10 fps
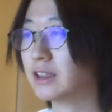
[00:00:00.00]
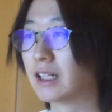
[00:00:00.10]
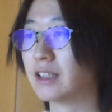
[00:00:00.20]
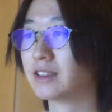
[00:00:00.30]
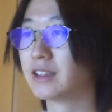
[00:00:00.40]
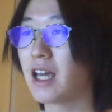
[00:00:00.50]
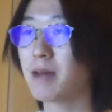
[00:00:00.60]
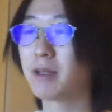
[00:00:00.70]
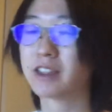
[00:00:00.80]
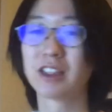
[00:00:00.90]
感じ
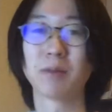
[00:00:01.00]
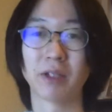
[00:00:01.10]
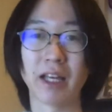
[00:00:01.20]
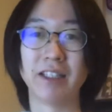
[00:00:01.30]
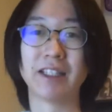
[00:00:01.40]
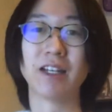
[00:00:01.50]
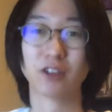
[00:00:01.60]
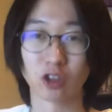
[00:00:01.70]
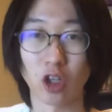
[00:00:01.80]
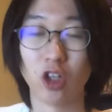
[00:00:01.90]
で、まあ、いつでもね、いける
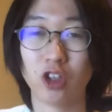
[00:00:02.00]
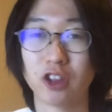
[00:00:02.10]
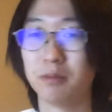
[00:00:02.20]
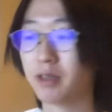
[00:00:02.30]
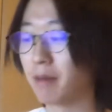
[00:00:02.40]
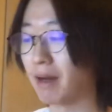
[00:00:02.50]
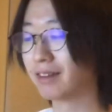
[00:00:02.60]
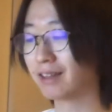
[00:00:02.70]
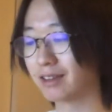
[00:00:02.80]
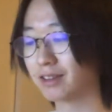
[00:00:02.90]
ぞと、準備は
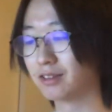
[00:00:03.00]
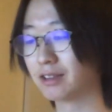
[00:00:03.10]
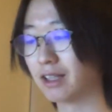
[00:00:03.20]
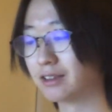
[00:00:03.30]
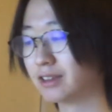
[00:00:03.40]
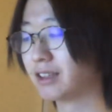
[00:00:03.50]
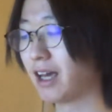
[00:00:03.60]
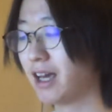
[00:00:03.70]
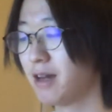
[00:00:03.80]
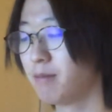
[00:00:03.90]
万端っていう感じで、